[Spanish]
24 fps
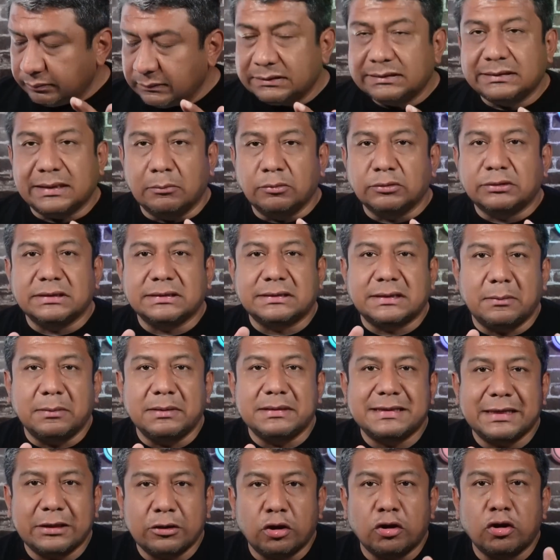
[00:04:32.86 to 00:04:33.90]
Estamos
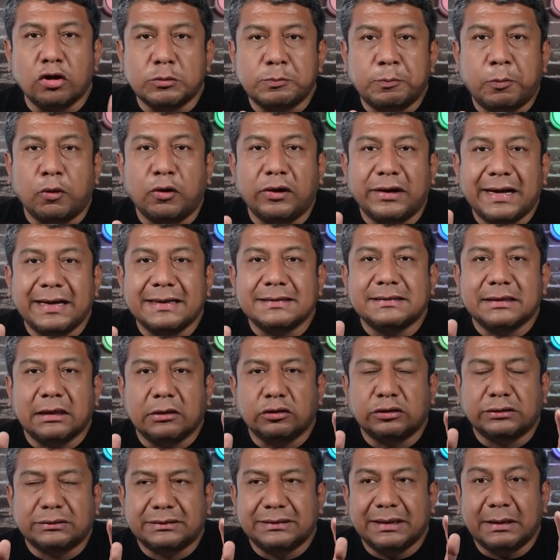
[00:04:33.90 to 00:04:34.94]
estableciendo los porqués de,
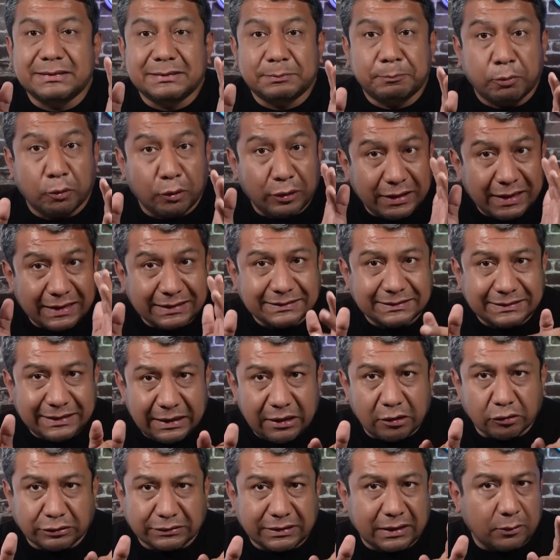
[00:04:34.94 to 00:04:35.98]
por qué
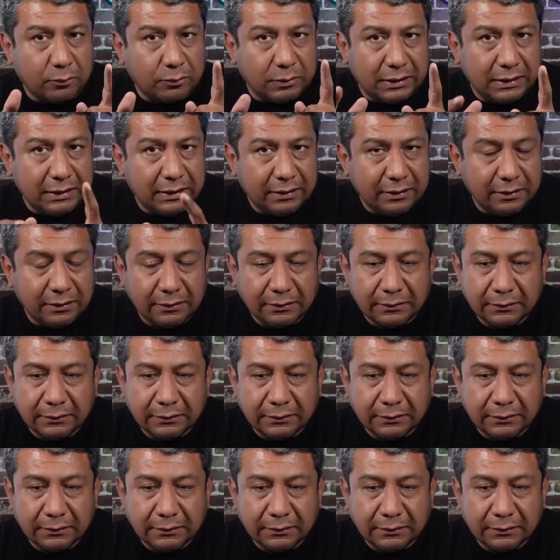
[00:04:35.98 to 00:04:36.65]
sí Oscar Wally.